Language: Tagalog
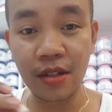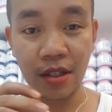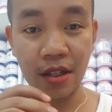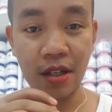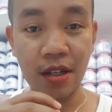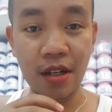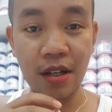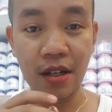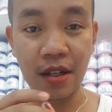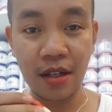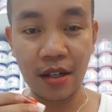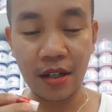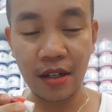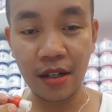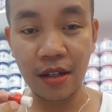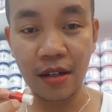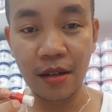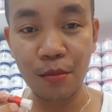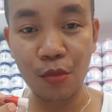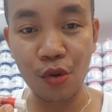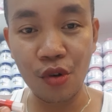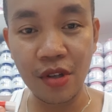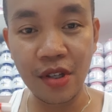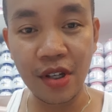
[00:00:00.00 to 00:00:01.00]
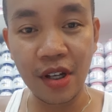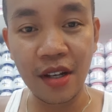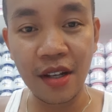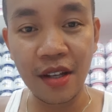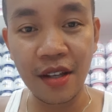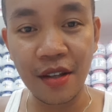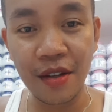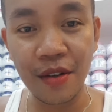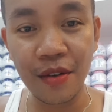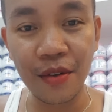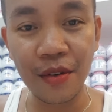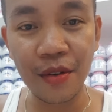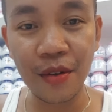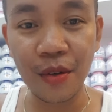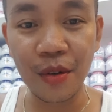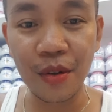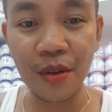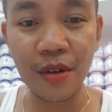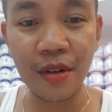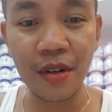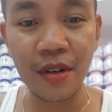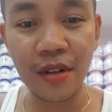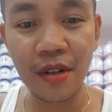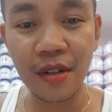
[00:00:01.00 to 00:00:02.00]
sa bulsa ninyo
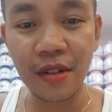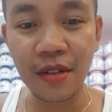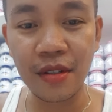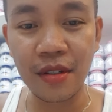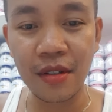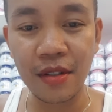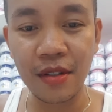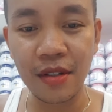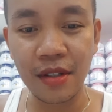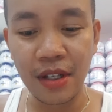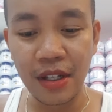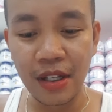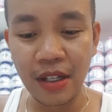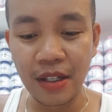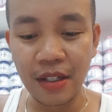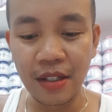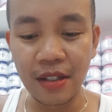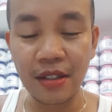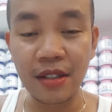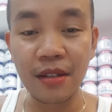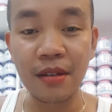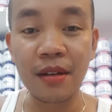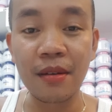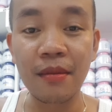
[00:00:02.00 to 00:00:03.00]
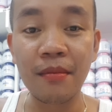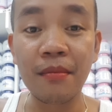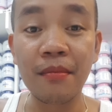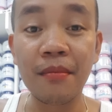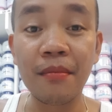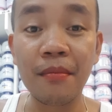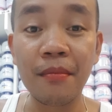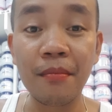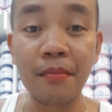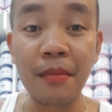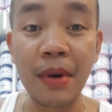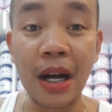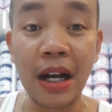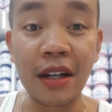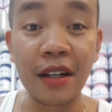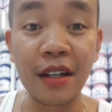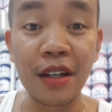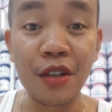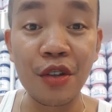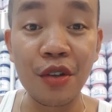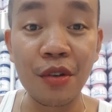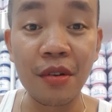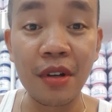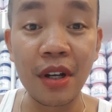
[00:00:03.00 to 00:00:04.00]
or sa bag
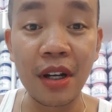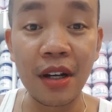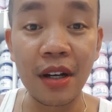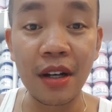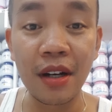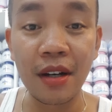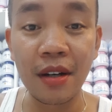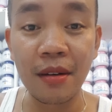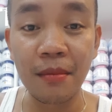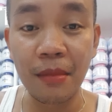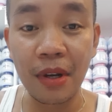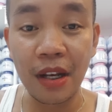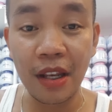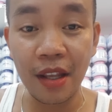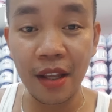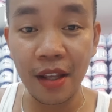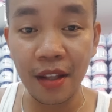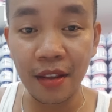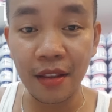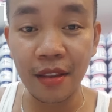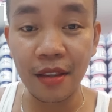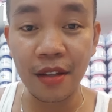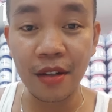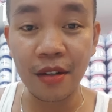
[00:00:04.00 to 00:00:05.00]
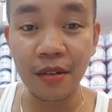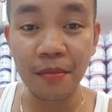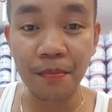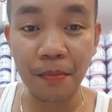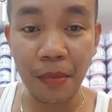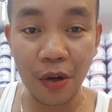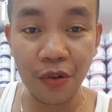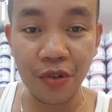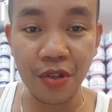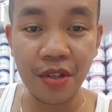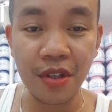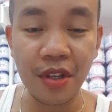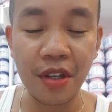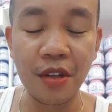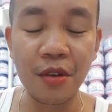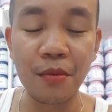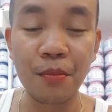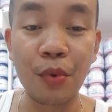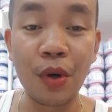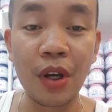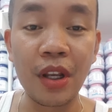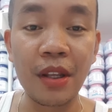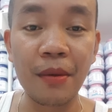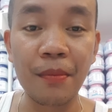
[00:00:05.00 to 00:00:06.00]
niyo na maliit, yung pouch niyo
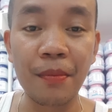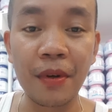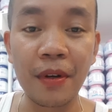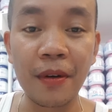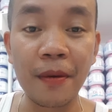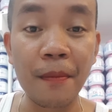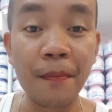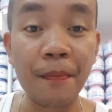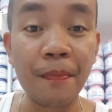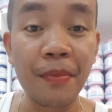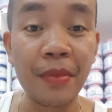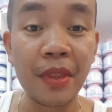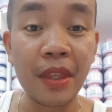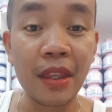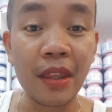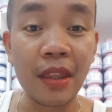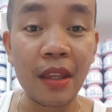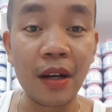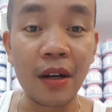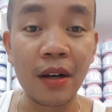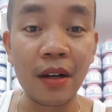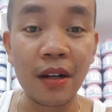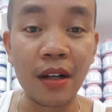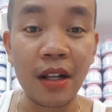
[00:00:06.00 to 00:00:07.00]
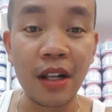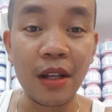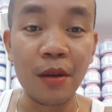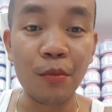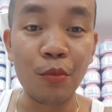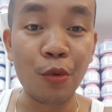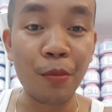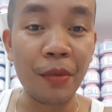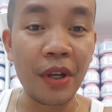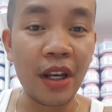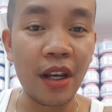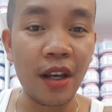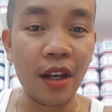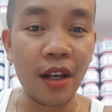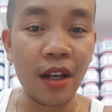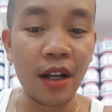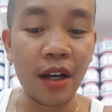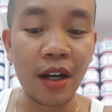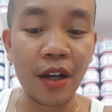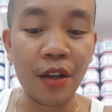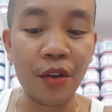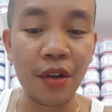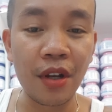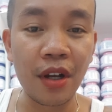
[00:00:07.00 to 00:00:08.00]
pwede po. No? Ah, pumili
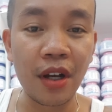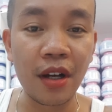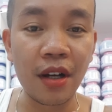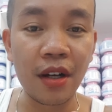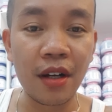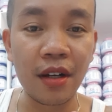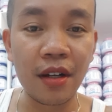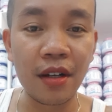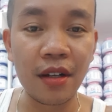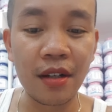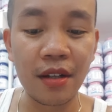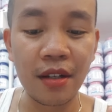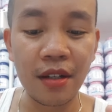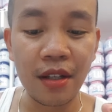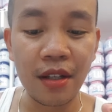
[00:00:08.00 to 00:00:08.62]
lang kayo ng